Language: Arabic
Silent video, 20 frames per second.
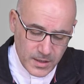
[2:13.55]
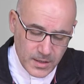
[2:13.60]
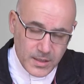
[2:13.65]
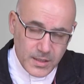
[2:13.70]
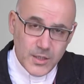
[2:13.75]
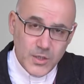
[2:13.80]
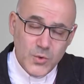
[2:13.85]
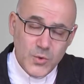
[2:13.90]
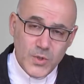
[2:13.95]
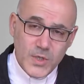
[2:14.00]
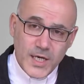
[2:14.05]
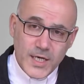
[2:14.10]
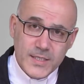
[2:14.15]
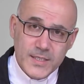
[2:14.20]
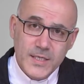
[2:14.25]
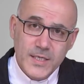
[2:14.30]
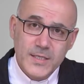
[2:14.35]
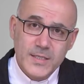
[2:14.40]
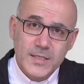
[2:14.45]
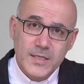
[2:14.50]
اللي هو
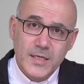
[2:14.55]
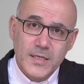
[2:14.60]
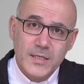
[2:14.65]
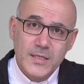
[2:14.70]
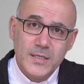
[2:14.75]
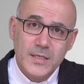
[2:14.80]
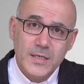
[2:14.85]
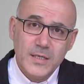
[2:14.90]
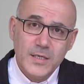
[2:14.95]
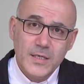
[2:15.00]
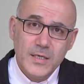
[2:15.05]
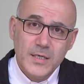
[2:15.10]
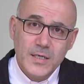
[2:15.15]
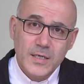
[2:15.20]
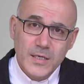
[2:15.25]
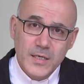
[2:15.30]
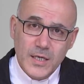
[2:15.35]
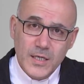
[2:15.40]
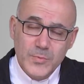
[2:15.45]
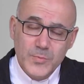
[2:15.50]
أساسا
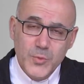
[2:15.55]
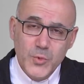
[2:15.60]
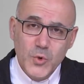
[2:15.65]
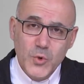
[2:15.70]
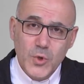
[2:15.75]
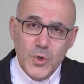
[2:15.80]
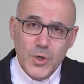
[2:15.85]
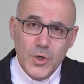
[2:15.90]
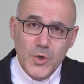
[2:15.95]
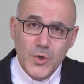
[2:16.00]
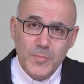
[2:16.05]
ينبوع